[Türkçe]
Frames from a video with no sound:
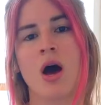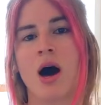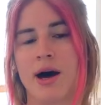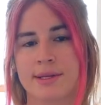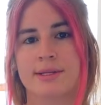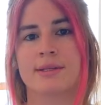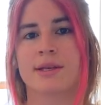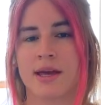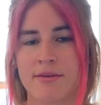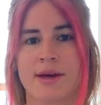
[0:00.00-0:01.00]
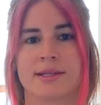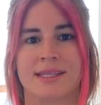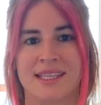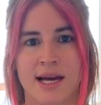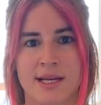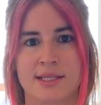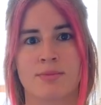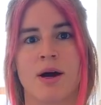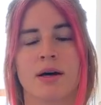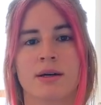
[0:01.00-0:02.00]
Aslında evet,
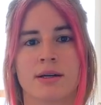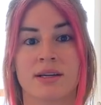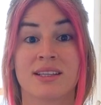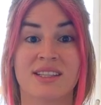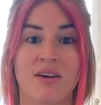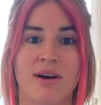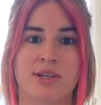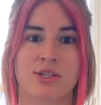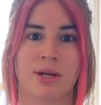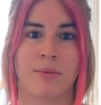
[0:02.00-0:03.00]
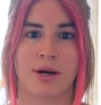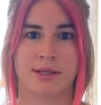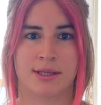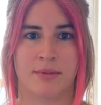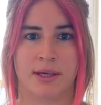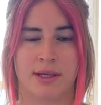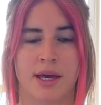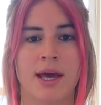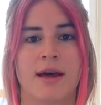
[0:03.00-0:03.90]
yazmak yavaşlamak demek.